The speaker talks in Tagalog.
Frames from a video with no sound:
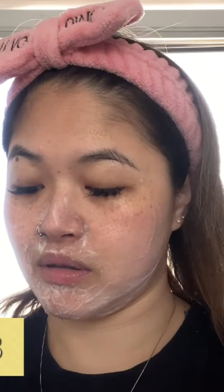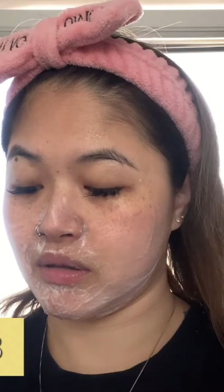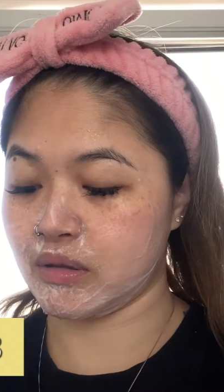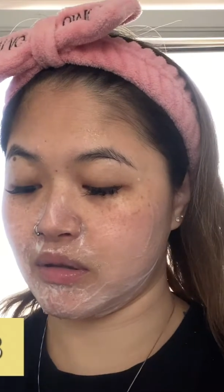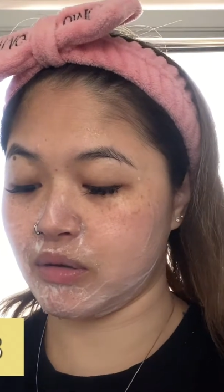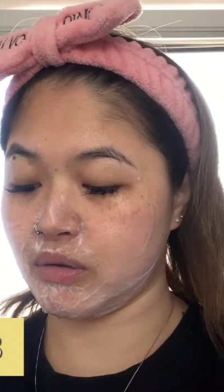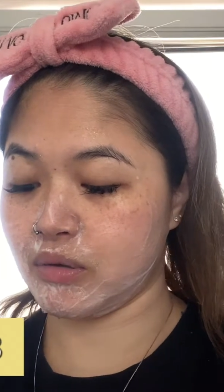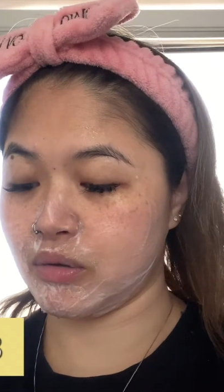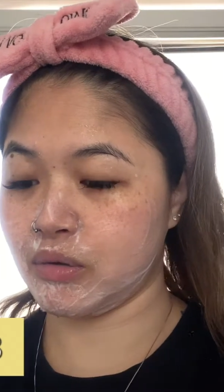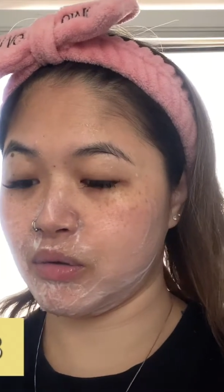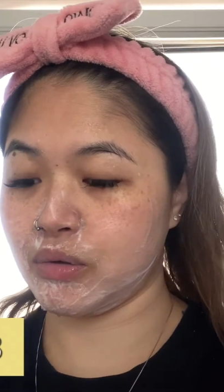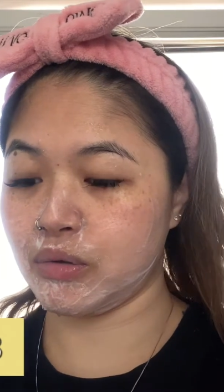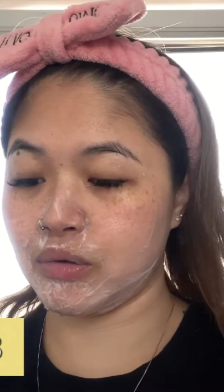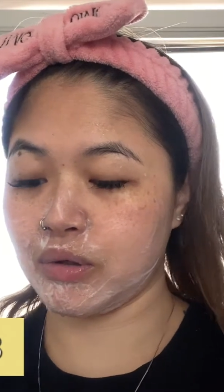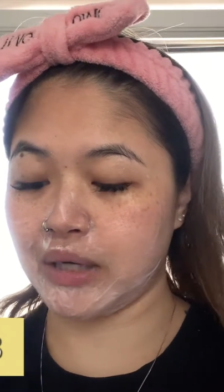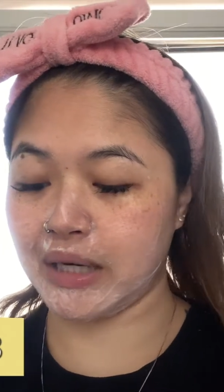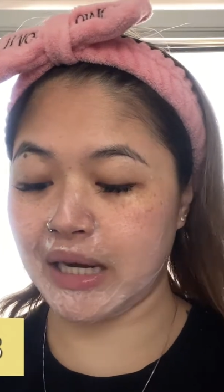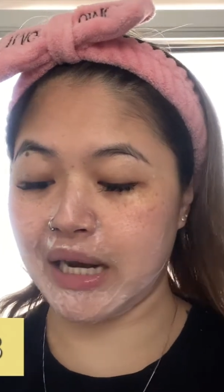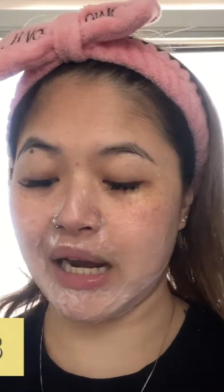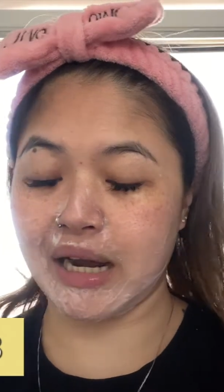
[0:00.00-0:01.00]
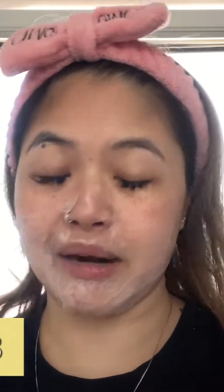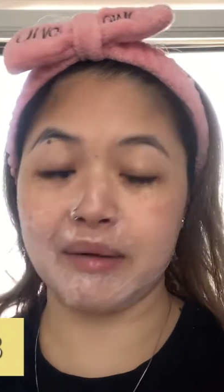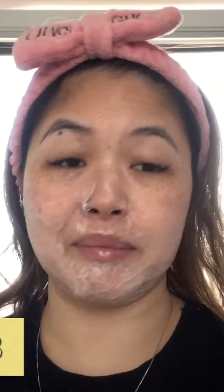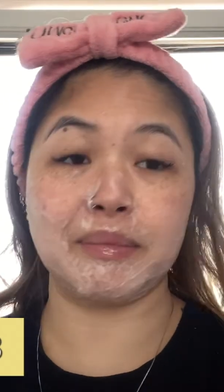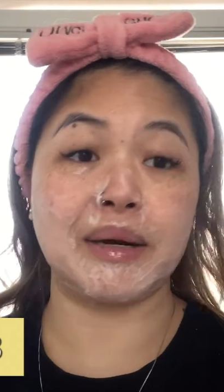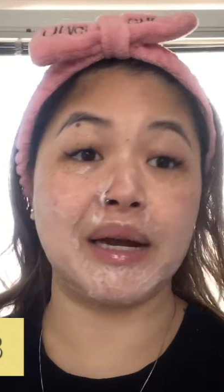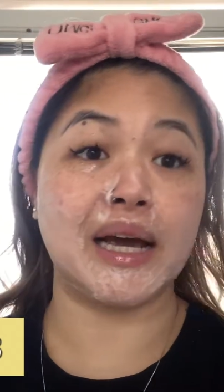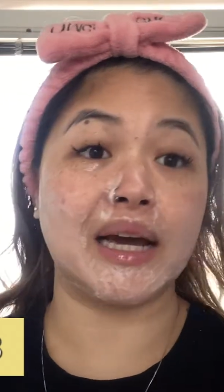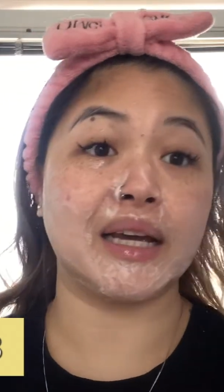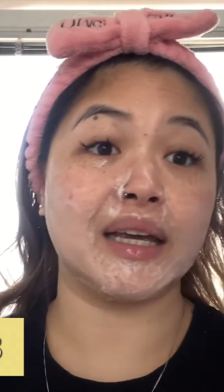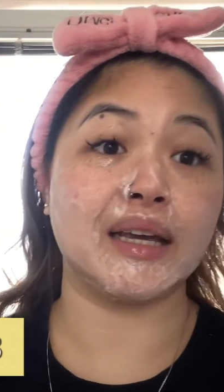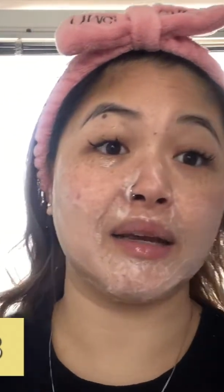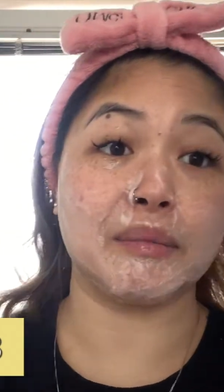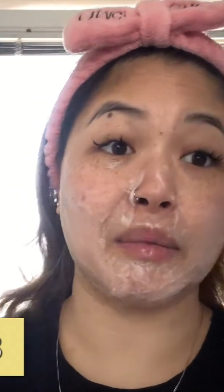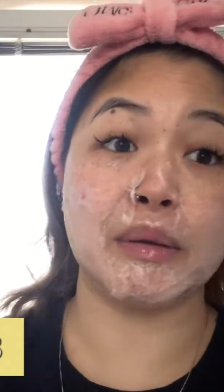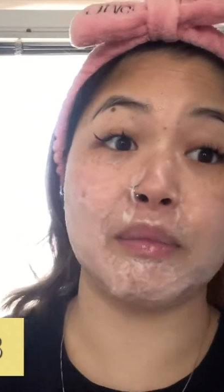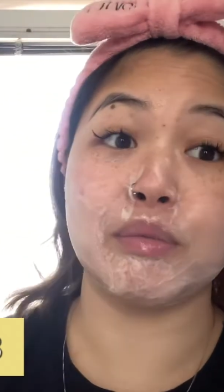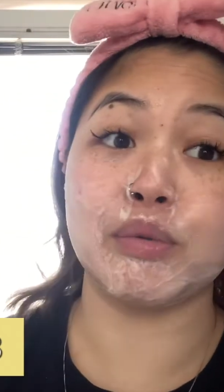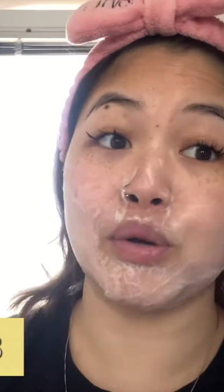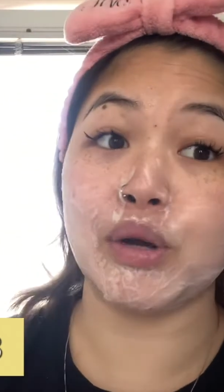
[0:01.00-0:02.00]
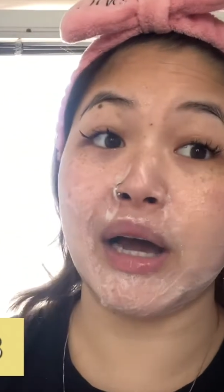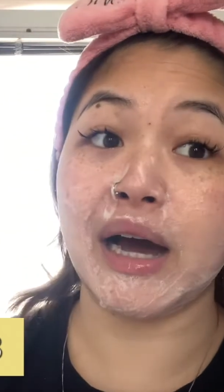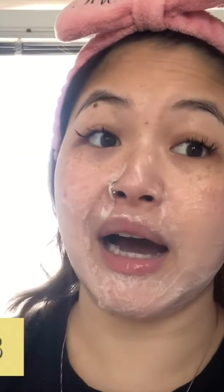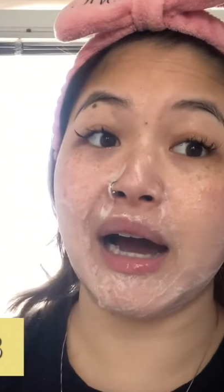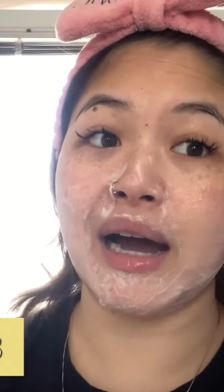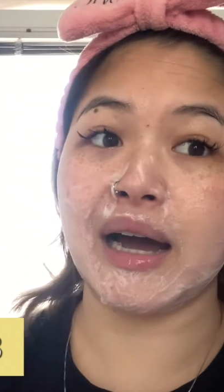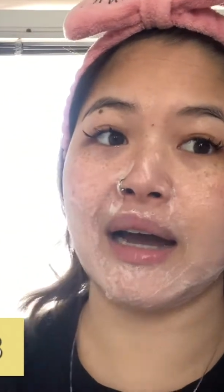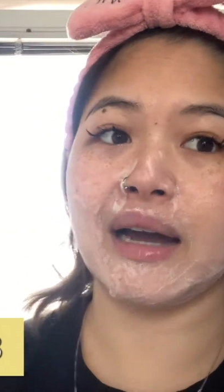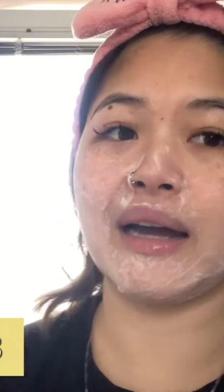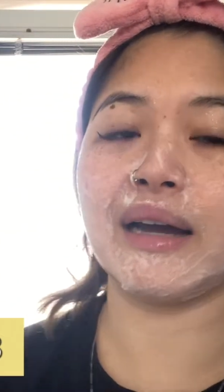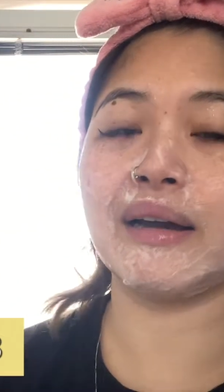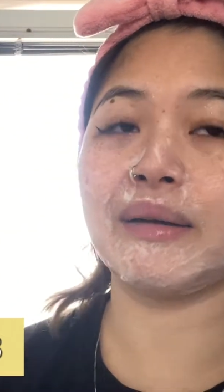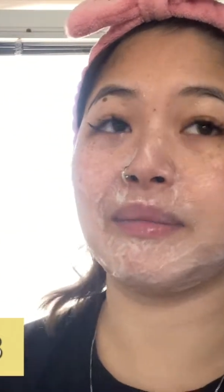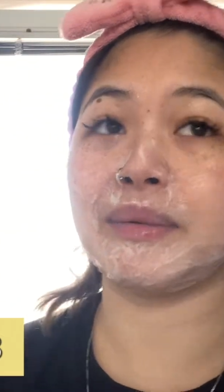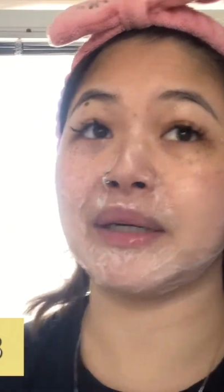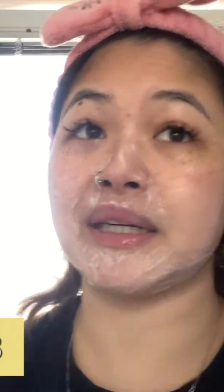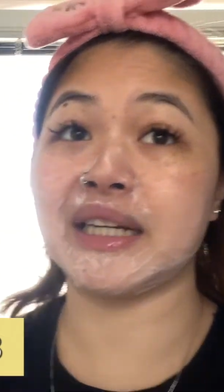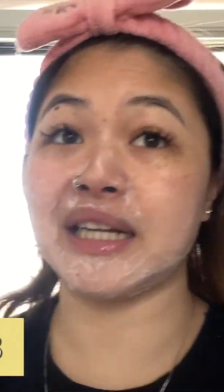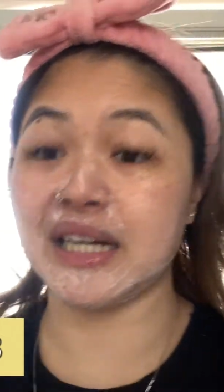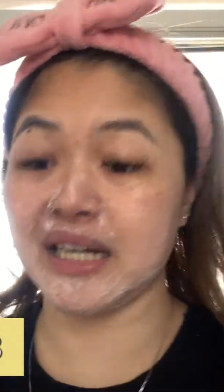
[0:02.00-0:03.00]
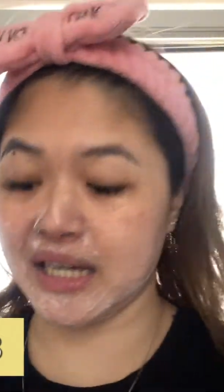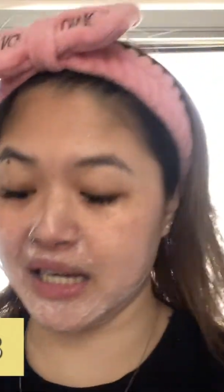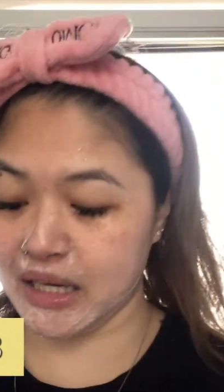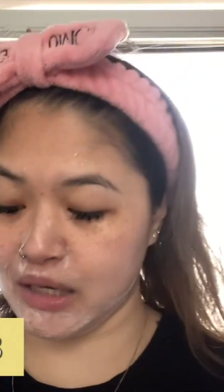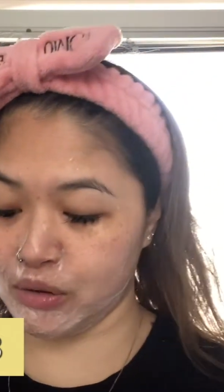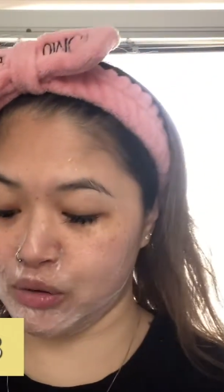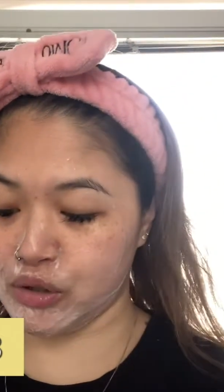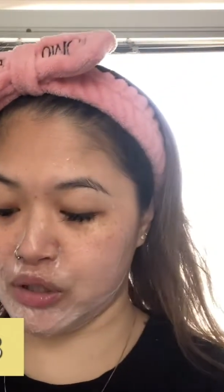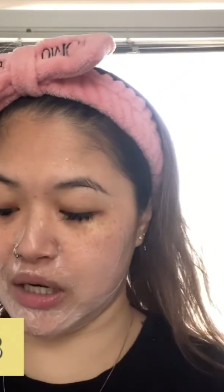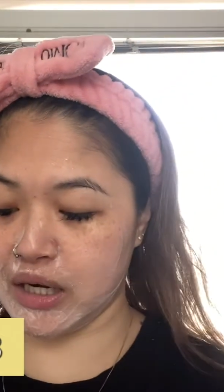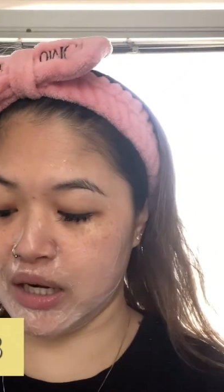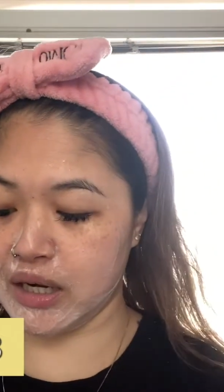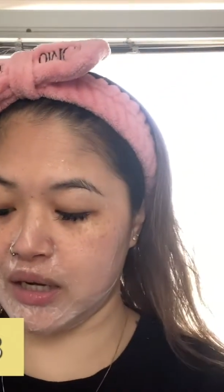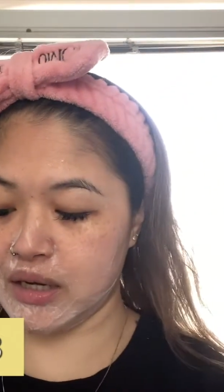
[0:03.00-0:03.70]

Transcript: So, kailangan palaging may bula ah, pag nilagay nyo siya.